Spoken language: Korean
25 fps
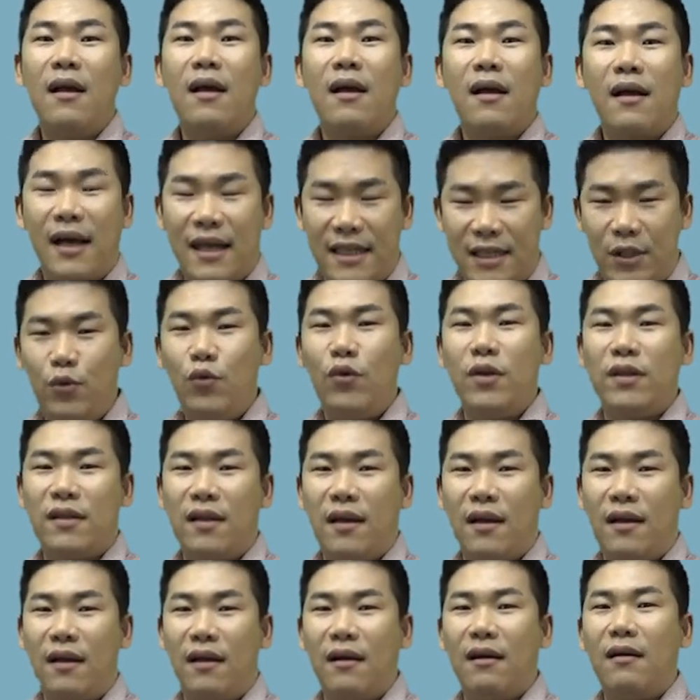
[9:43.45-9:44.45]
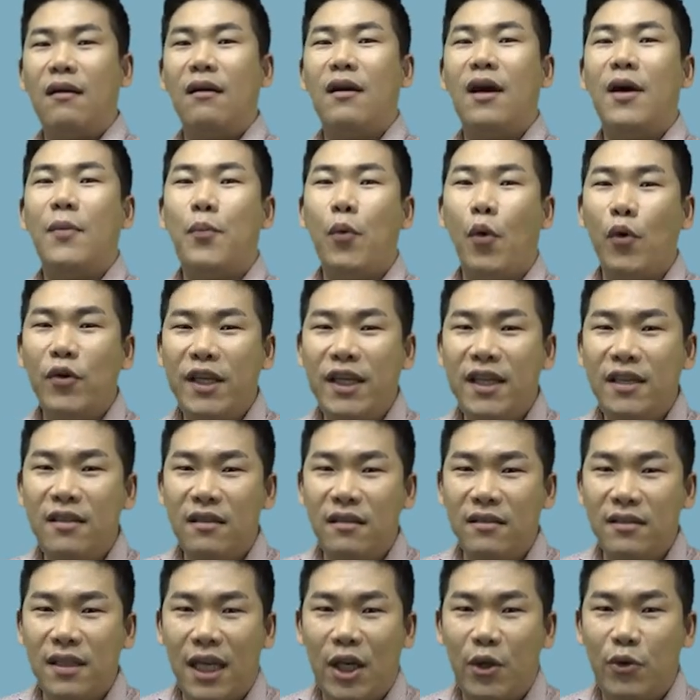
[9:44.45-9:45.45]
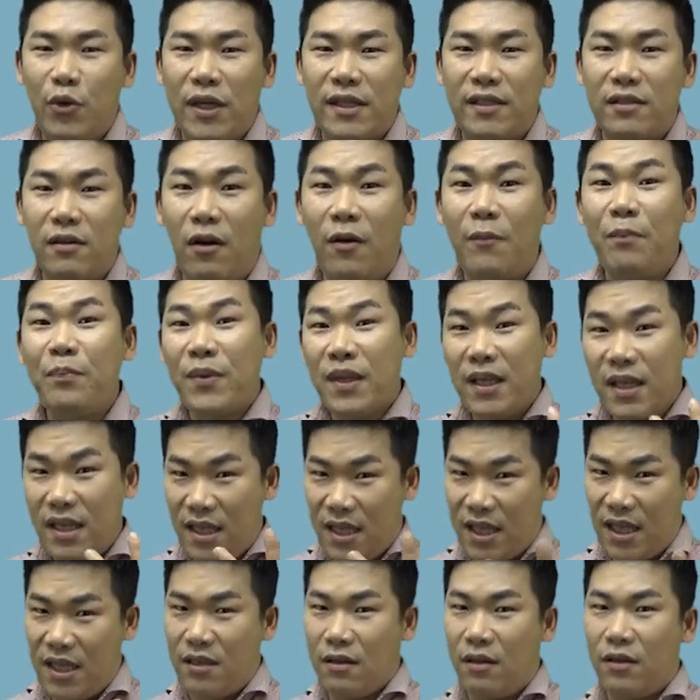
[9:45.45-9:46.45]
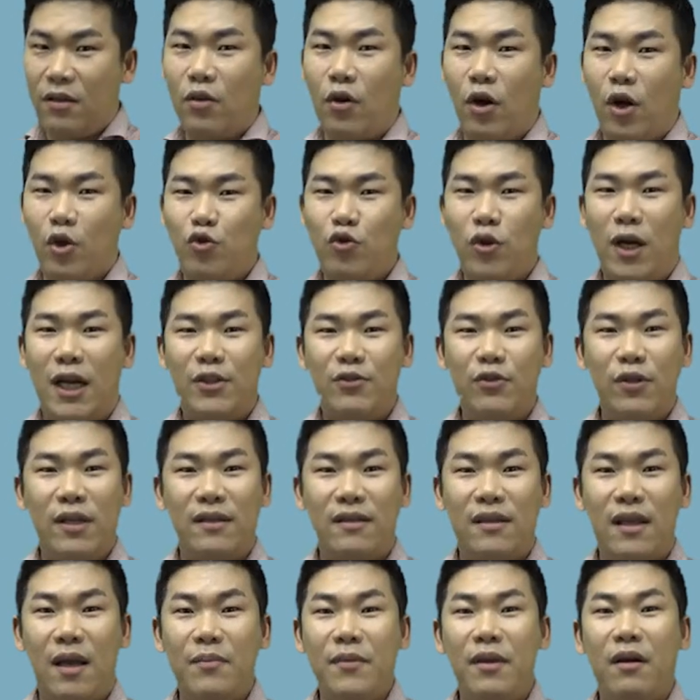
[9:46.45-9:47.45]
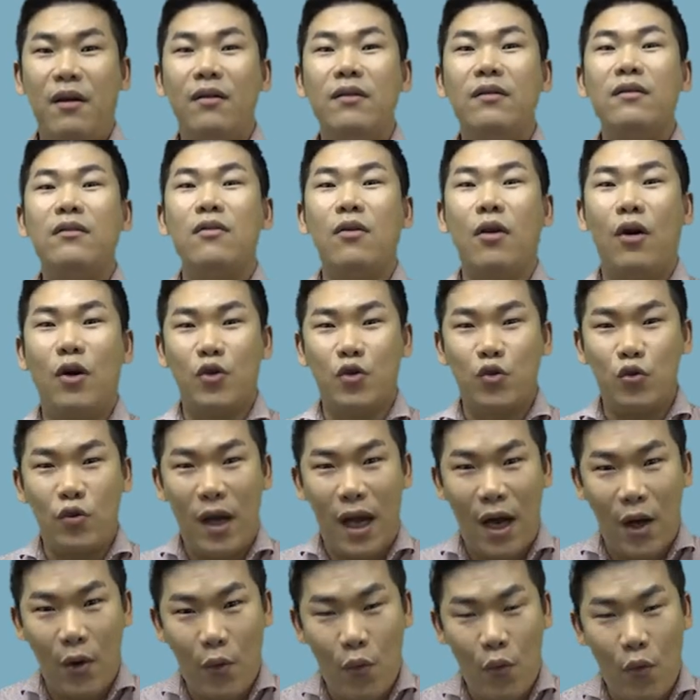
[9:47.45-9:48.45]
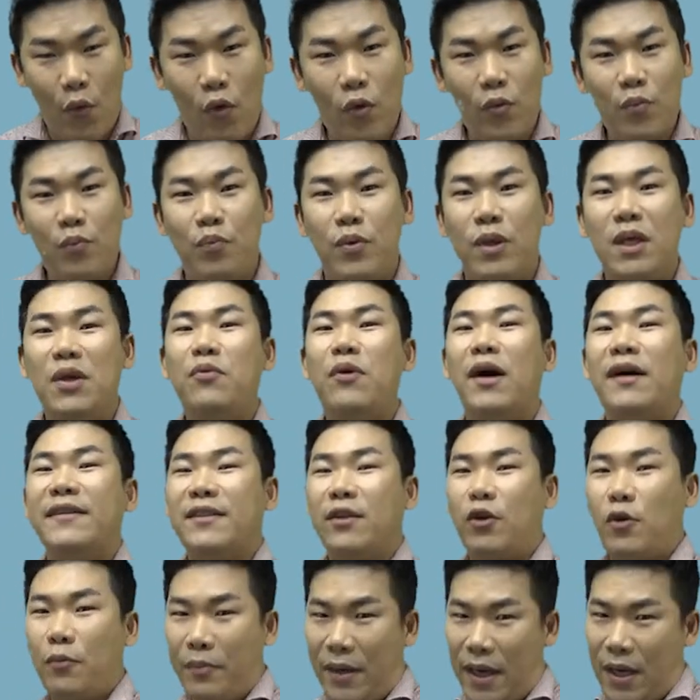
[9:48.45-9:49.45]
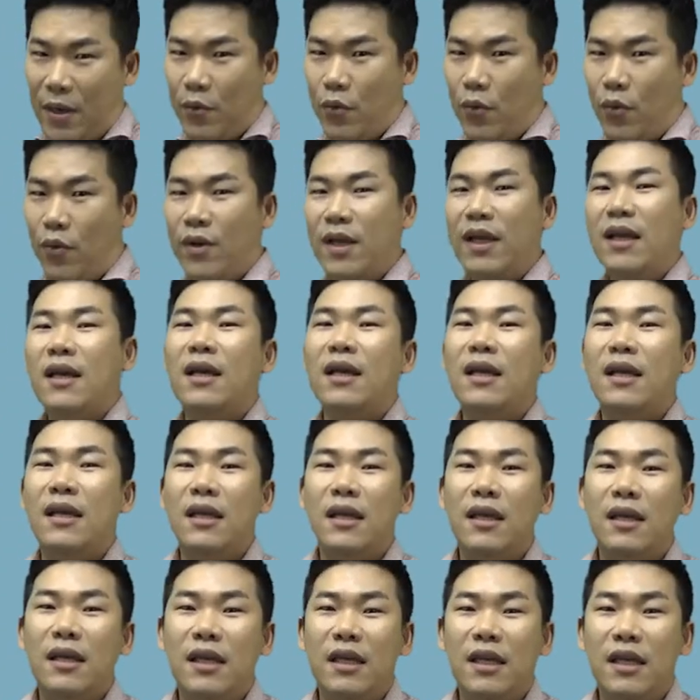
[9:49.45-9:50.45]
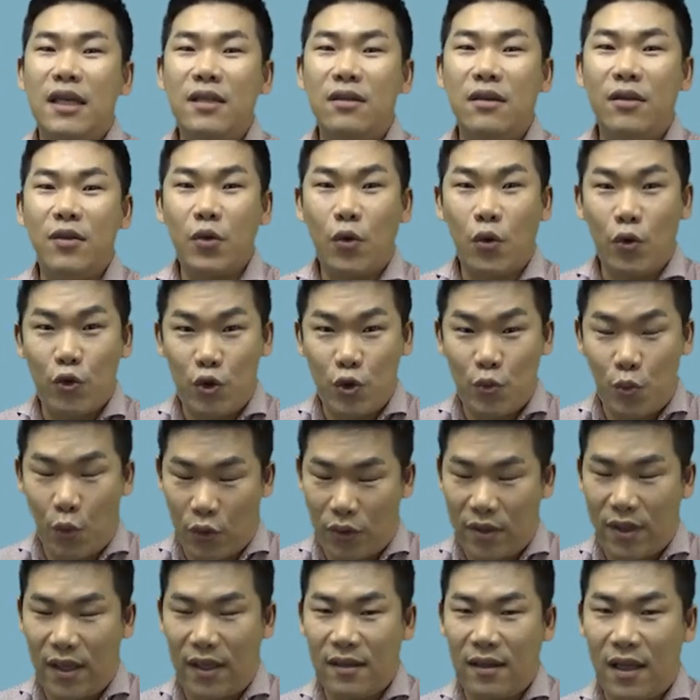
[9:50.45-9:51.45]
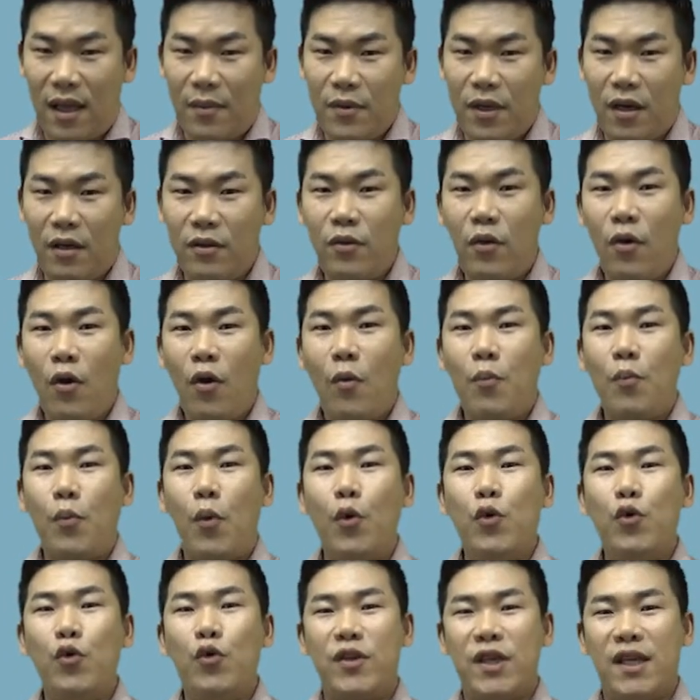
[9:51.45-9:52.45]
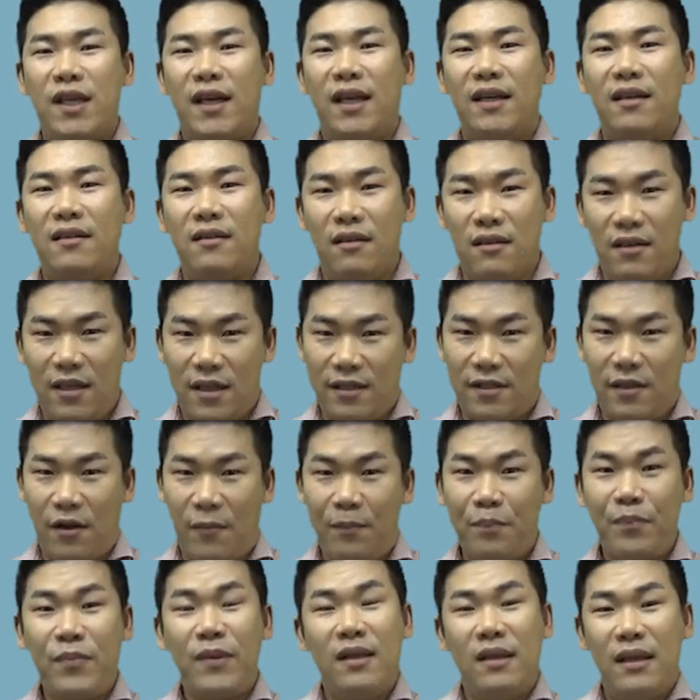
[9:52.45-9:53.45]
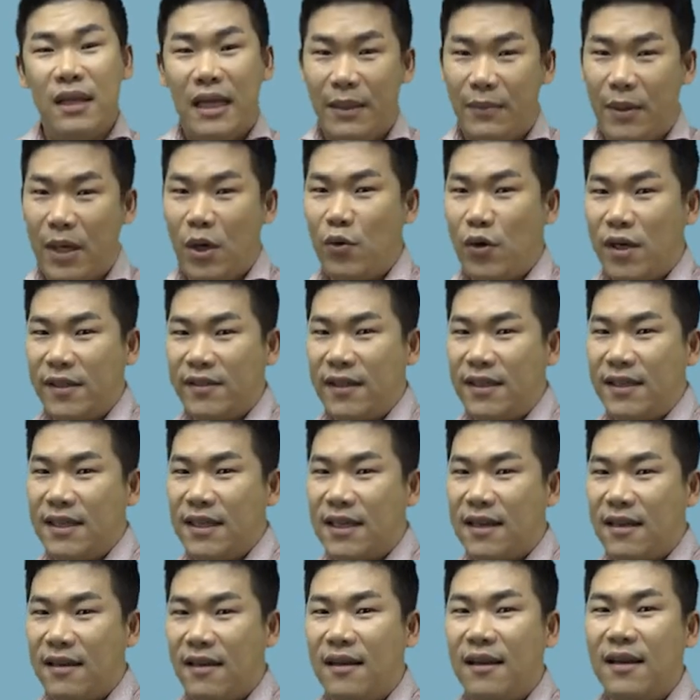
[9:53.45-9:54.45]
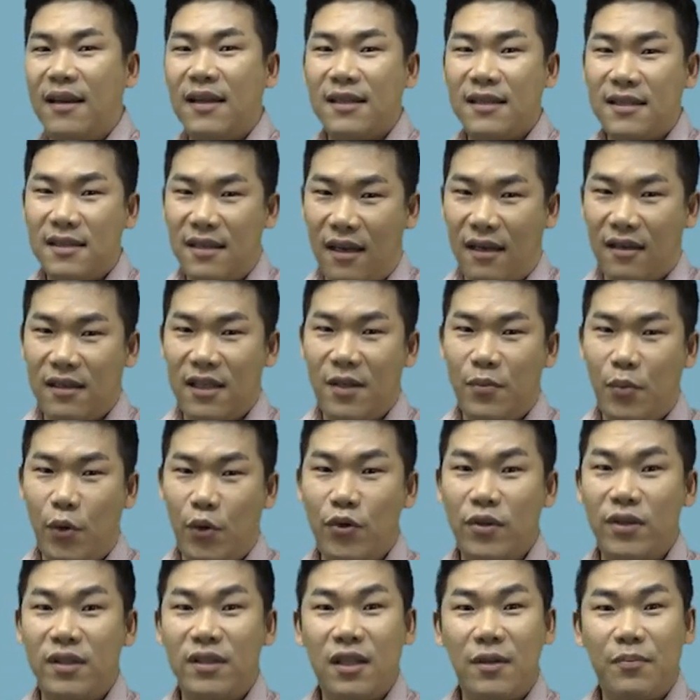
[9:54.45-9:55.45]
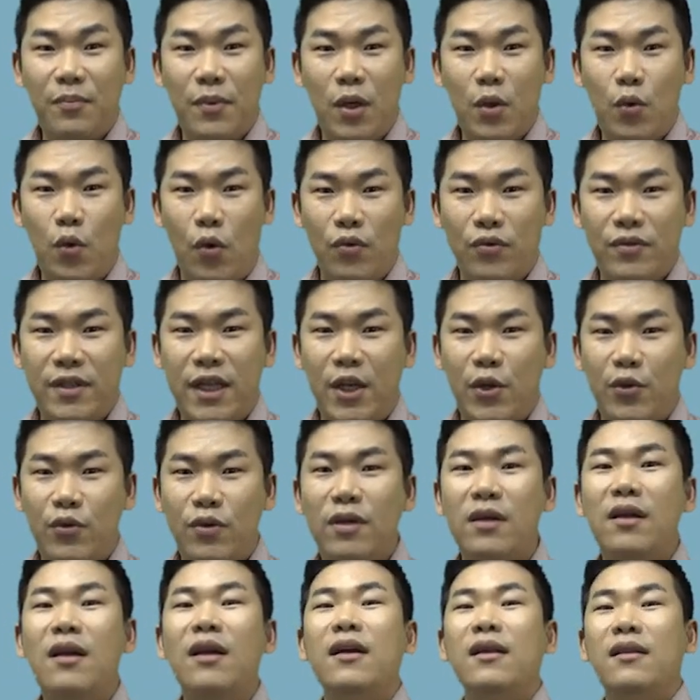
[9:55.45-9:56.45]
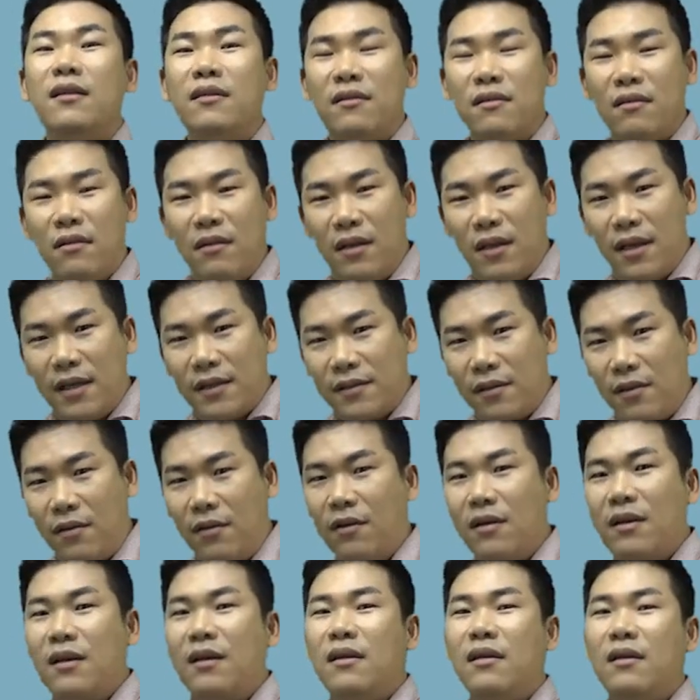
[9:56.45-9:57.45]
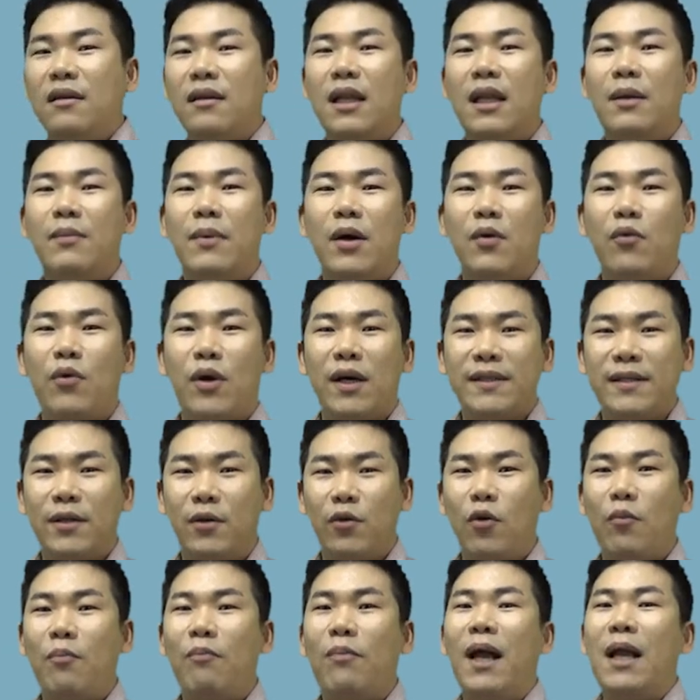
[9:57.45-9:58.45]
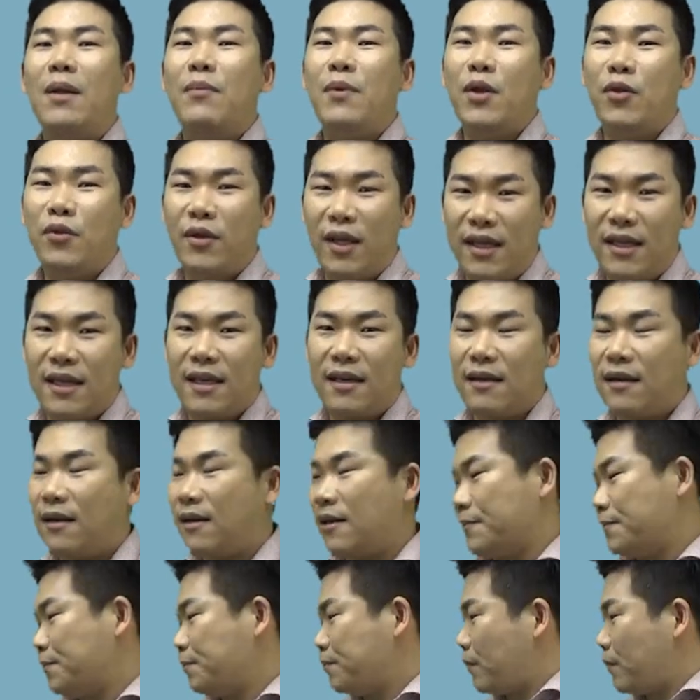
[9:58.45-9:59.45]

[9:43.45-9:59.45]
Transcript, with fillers: 가지고 있다가 본인 능력이 돼서 2년 거주할 수 있다면 거주하고 비과세로 팔고 2년 거주 못한다면 보유 기간을 늘려서 일반 과세니까 장기 보유 특별 공제율을 늘려서 일반 과세로 팔면 되니까